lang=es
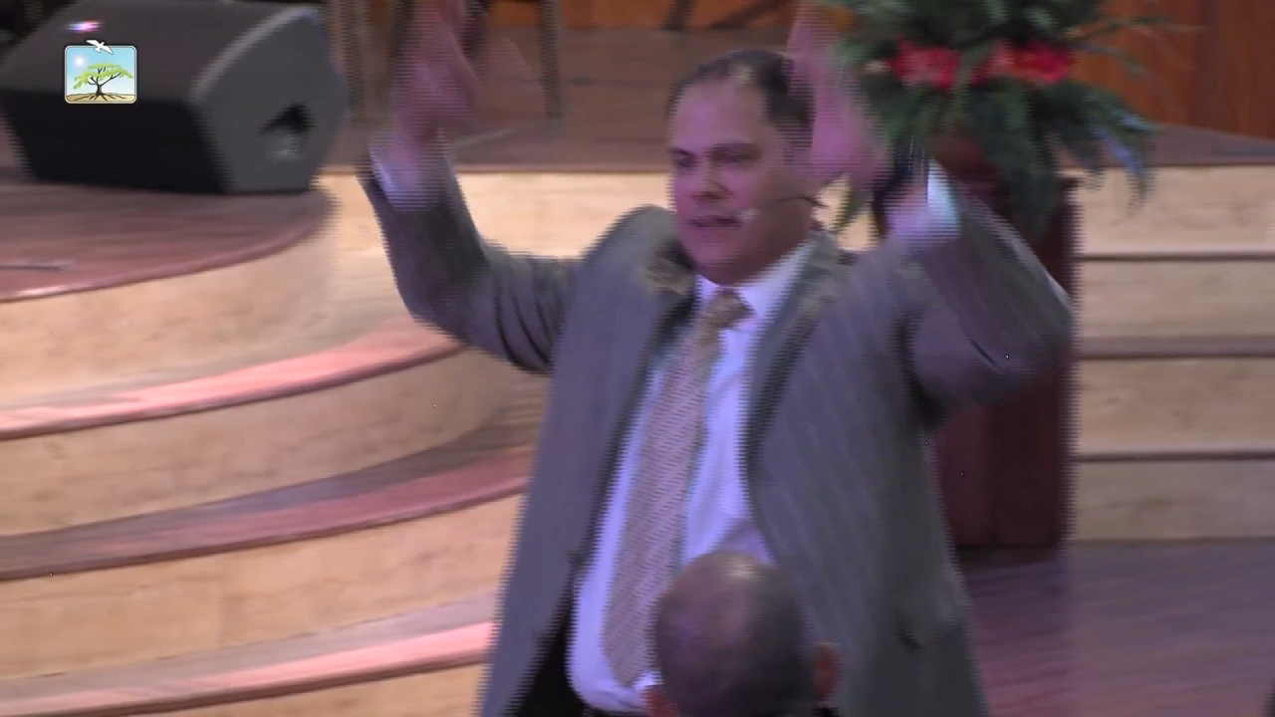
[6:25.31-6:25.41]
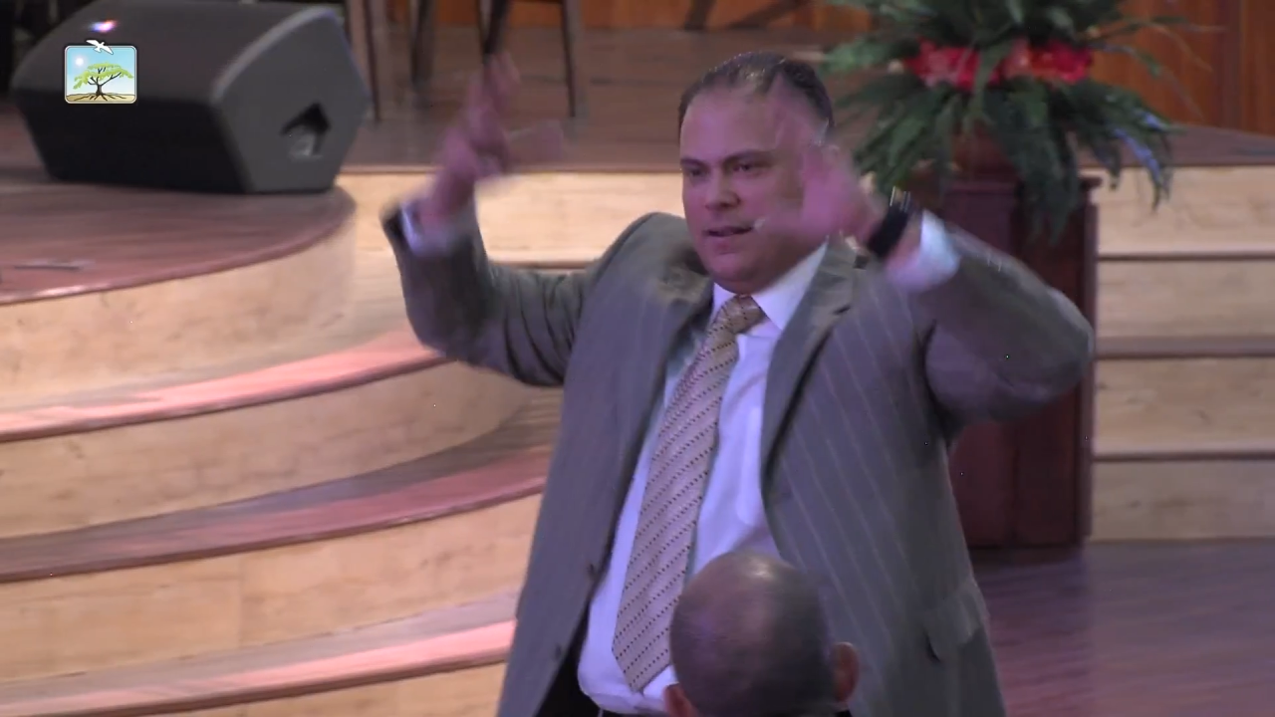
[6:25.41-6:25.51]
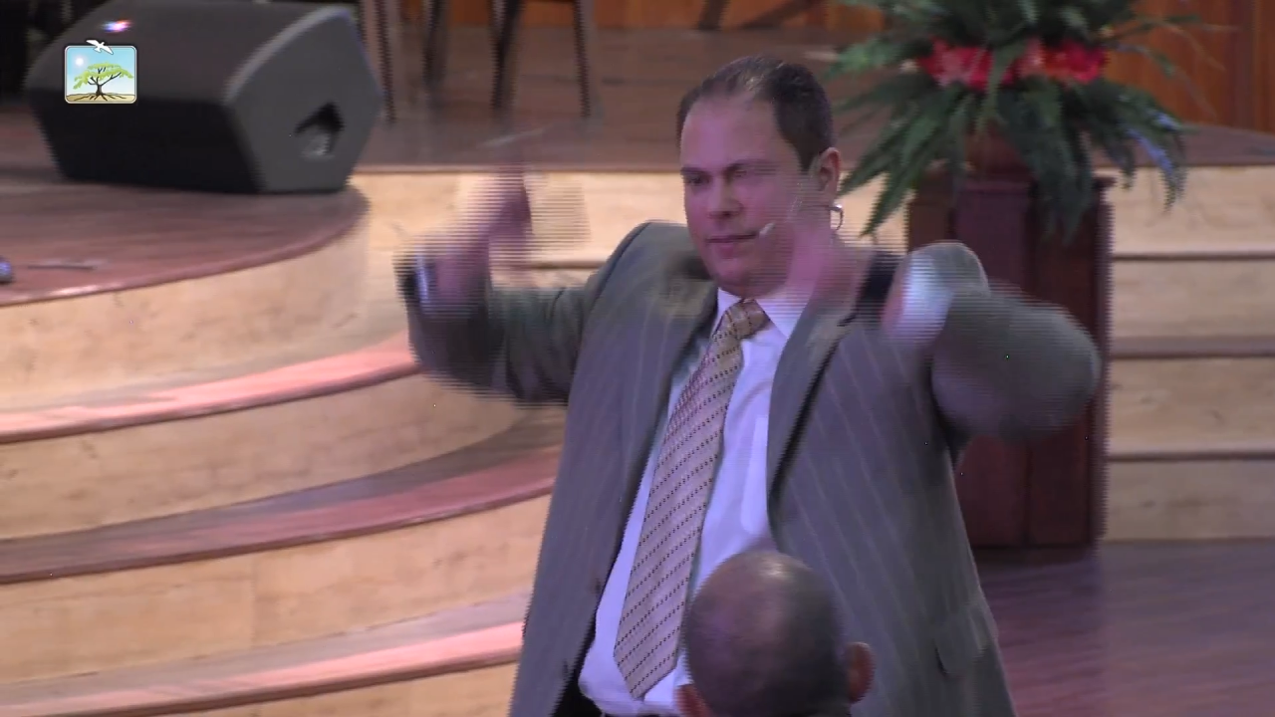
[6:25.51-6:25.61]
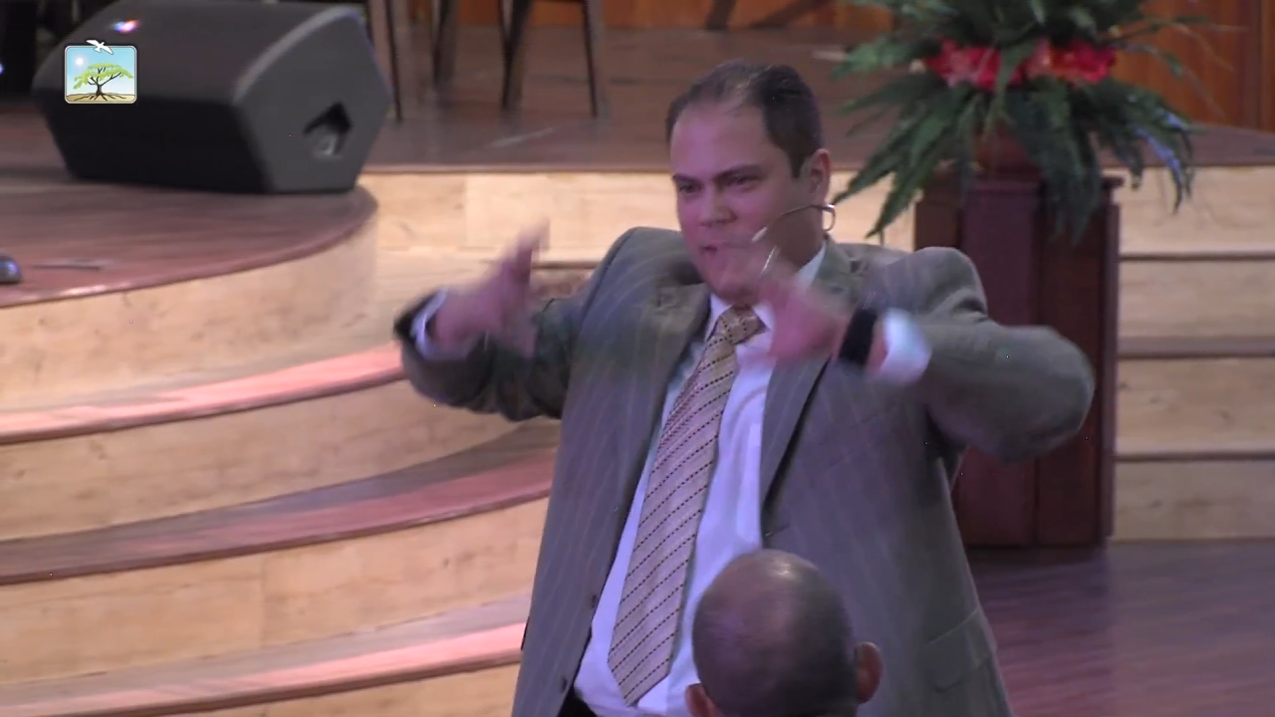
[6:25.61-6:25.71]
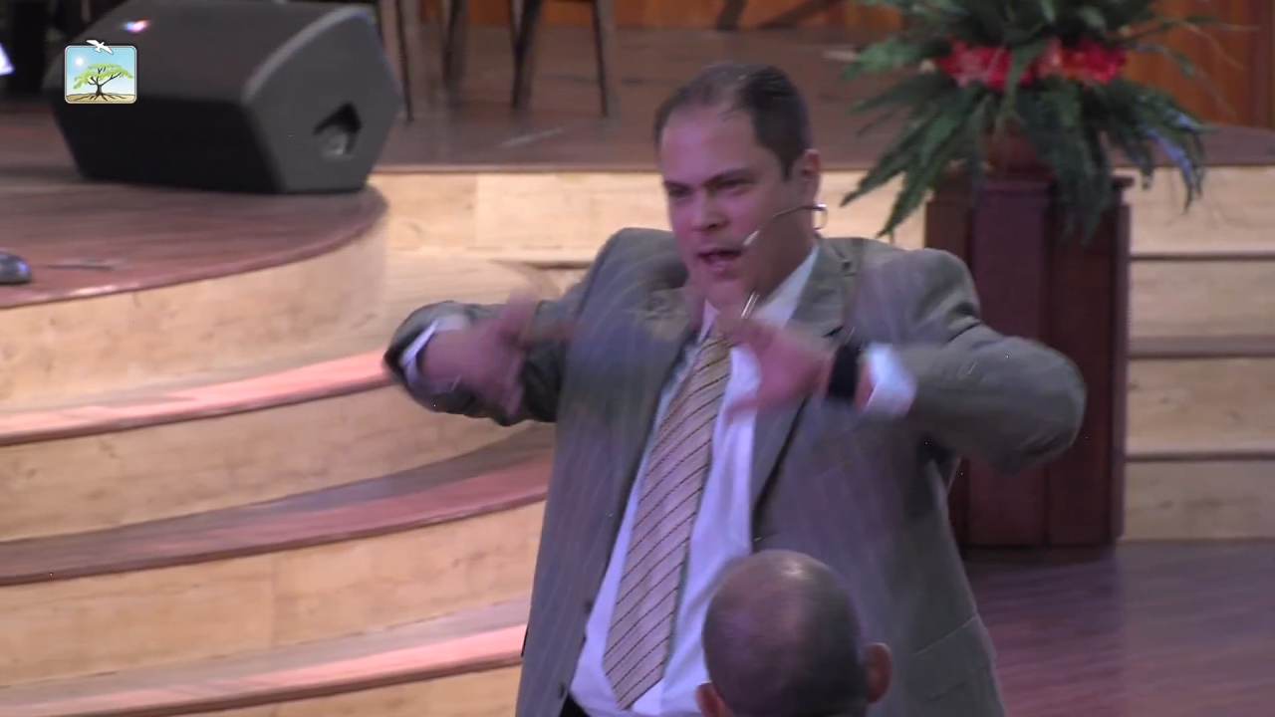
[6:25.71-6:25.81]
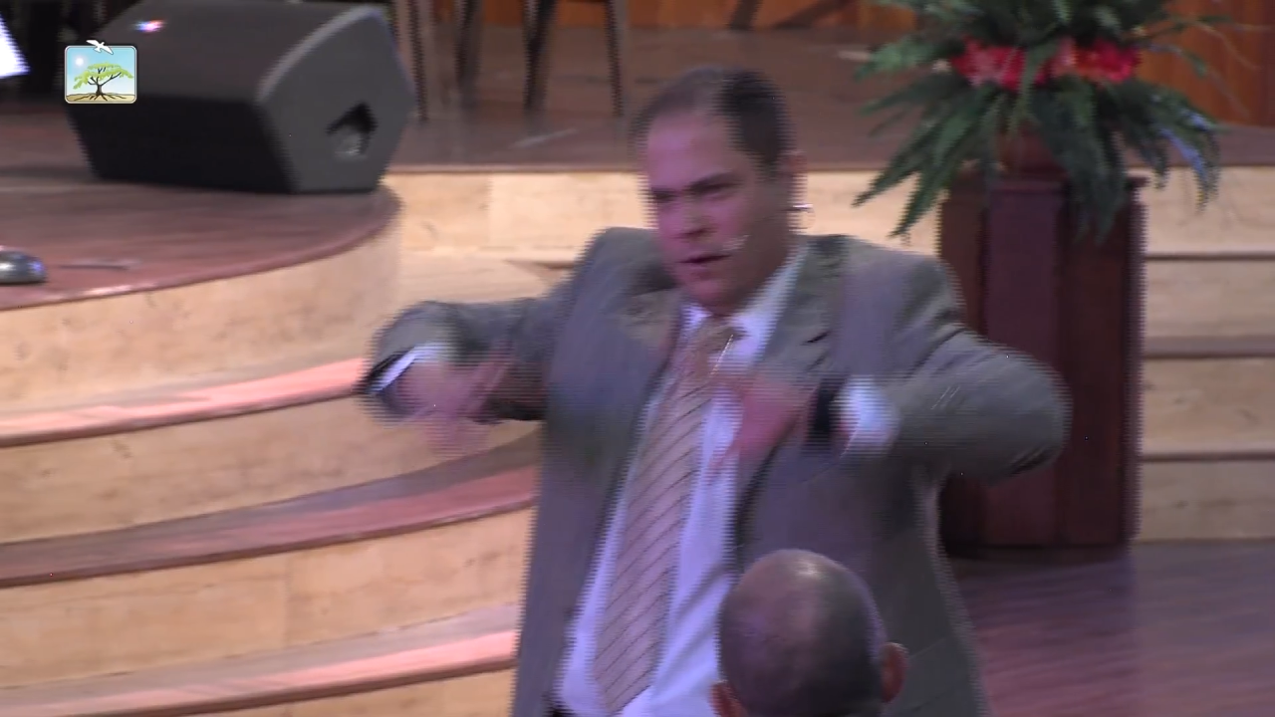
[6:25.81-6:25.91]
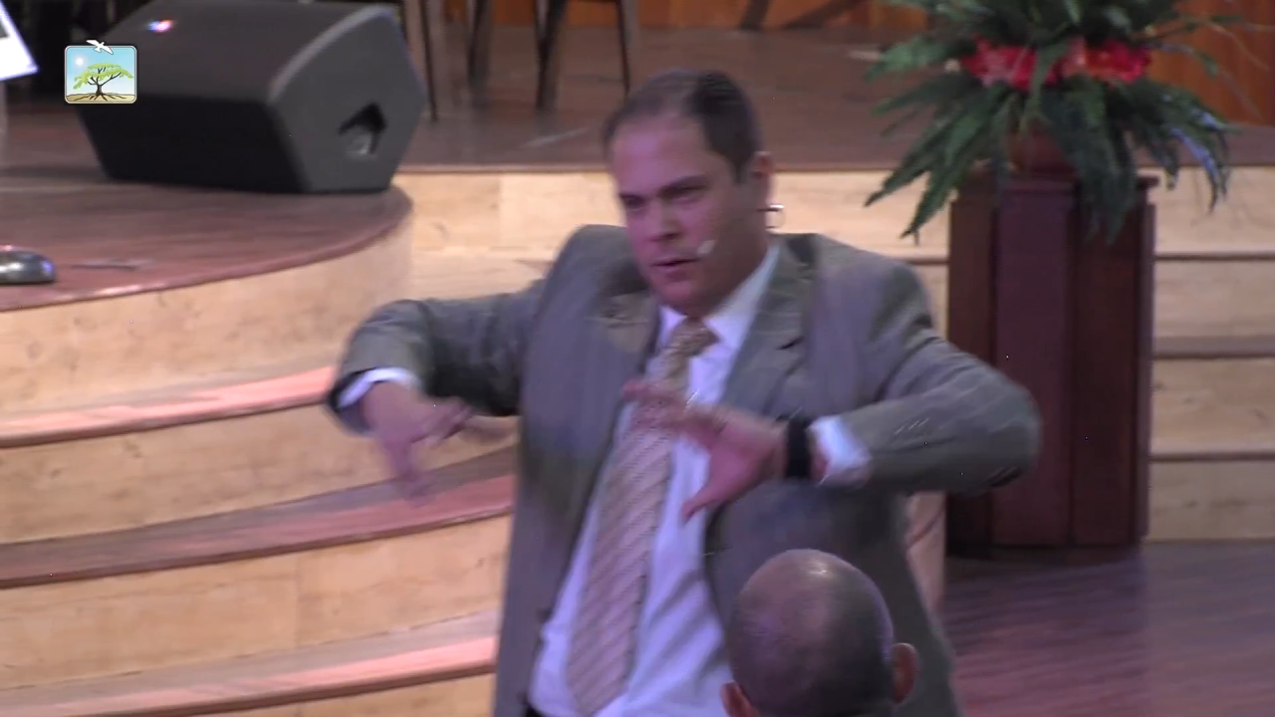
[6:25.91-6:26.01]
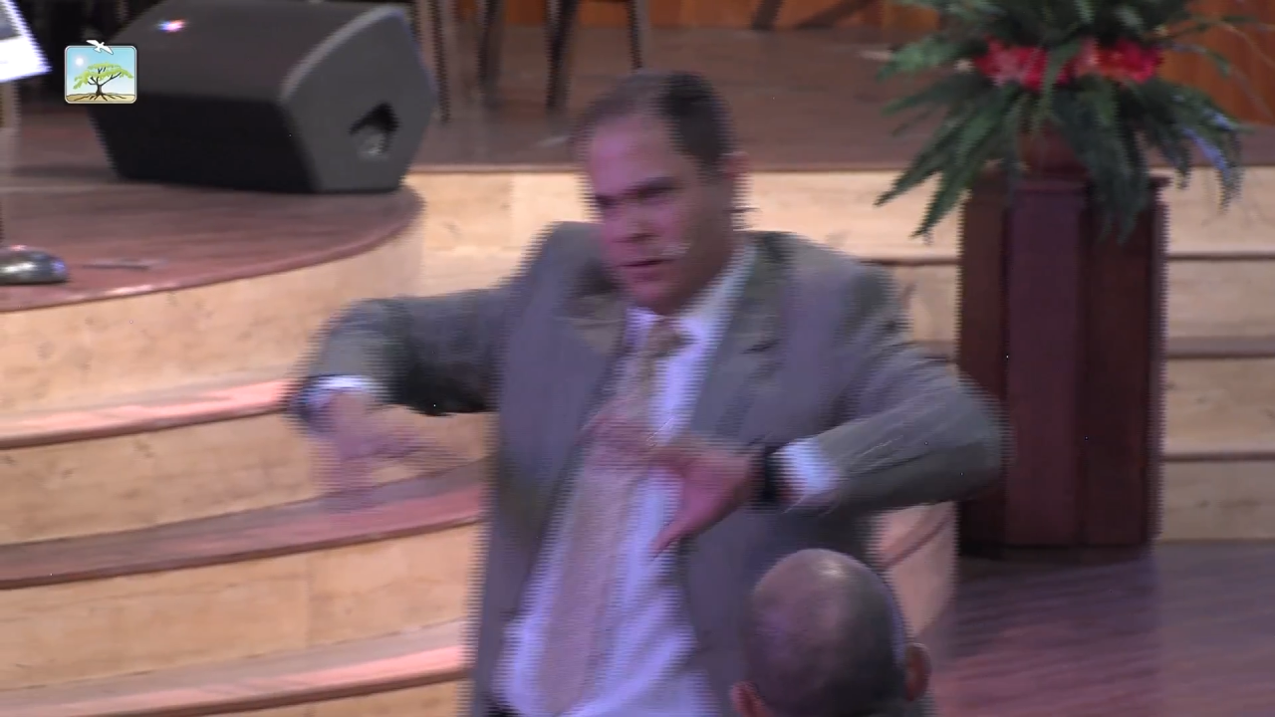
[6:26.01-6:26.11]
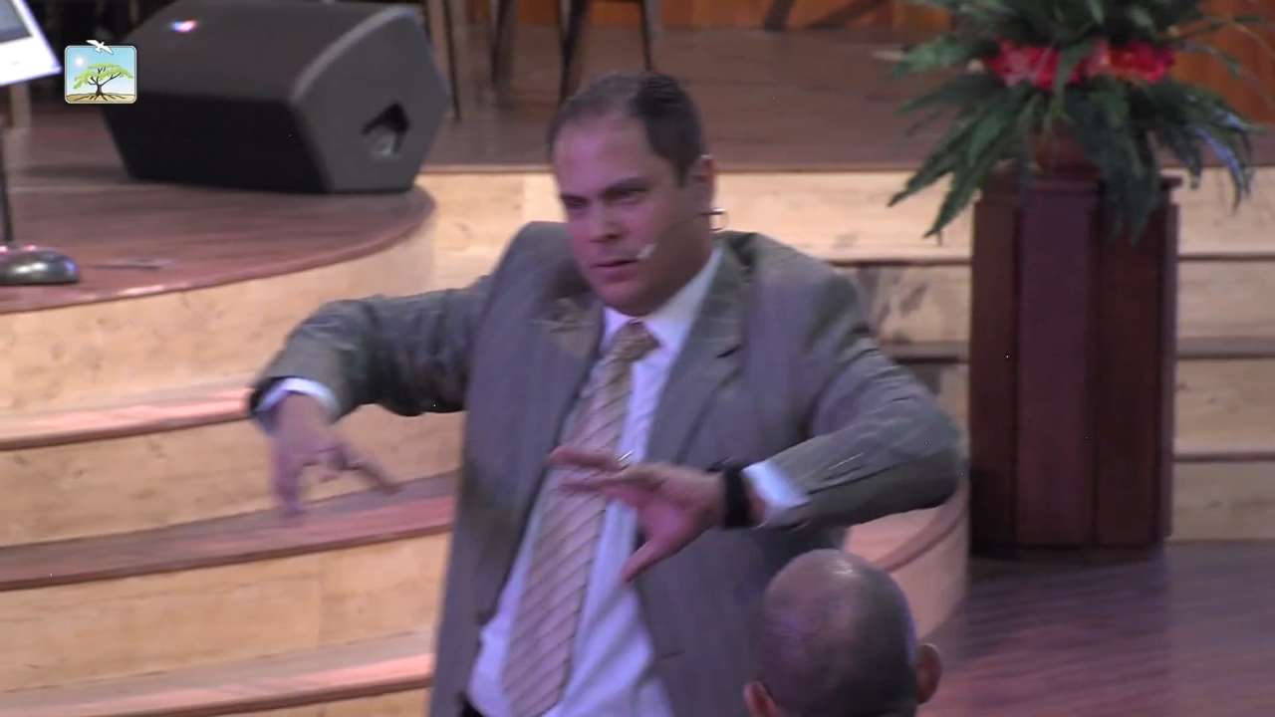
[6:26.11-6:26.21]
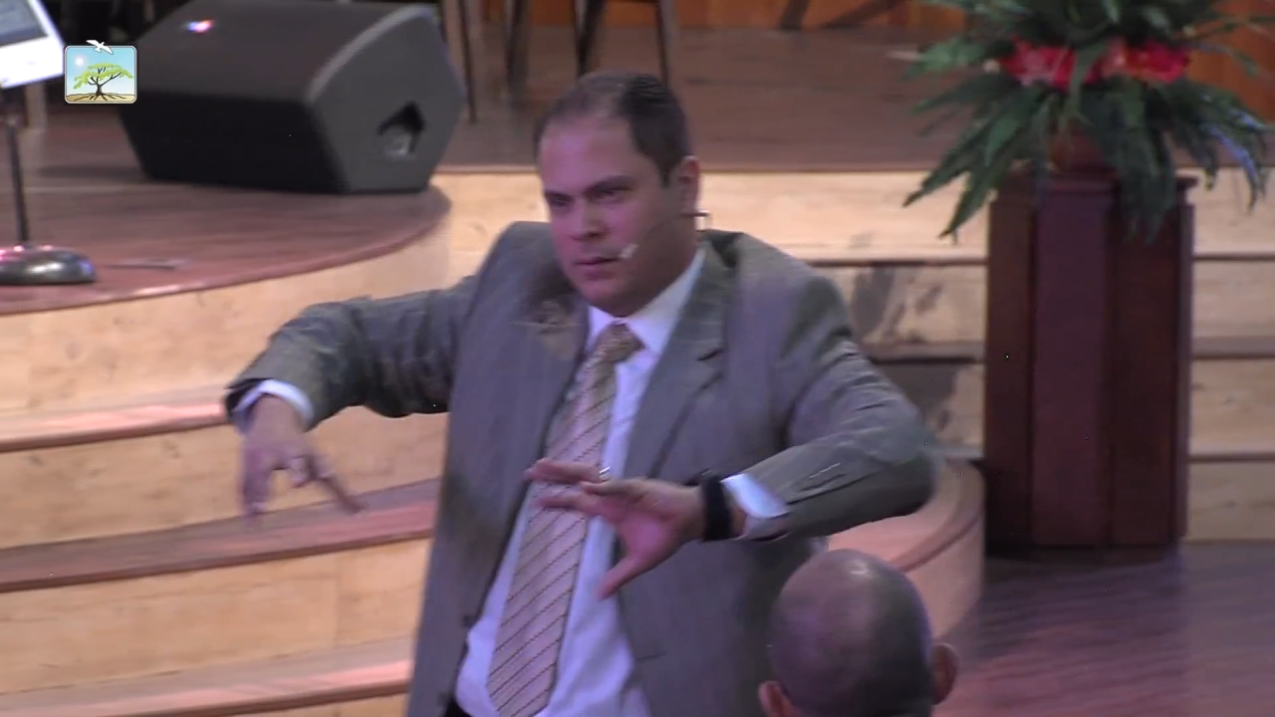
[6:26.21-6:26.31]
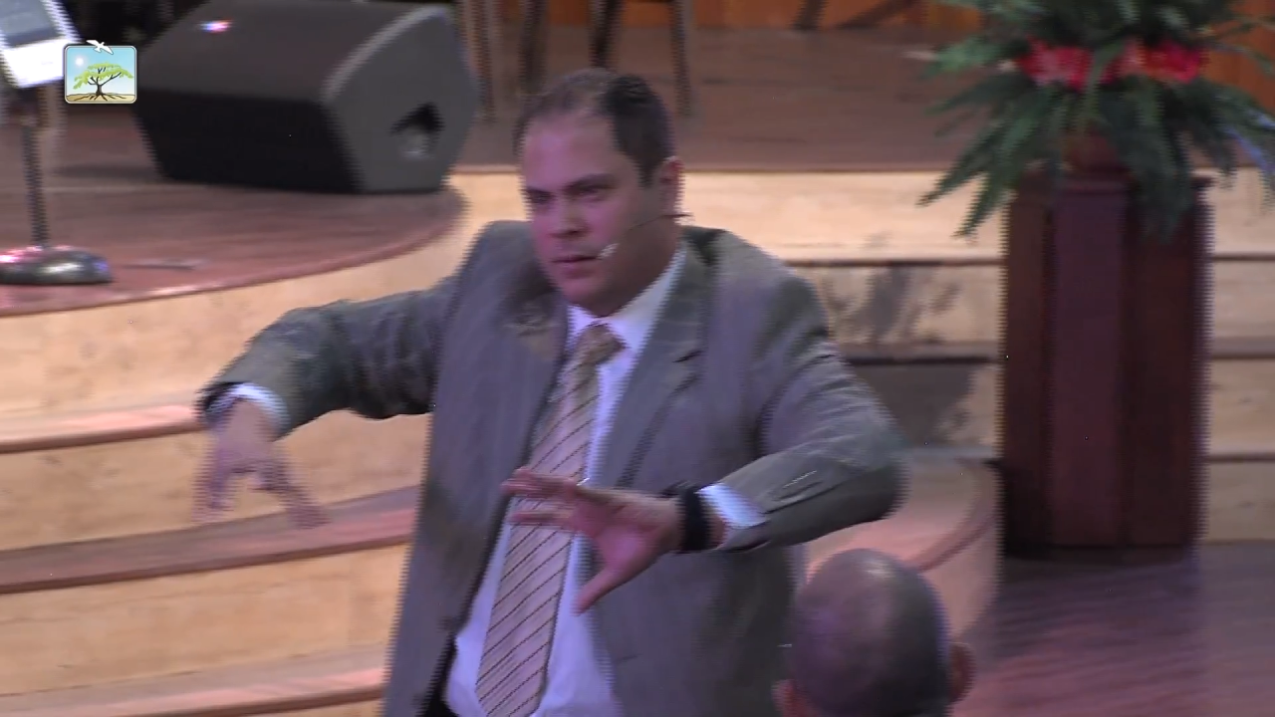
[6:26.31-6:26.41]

del cielo,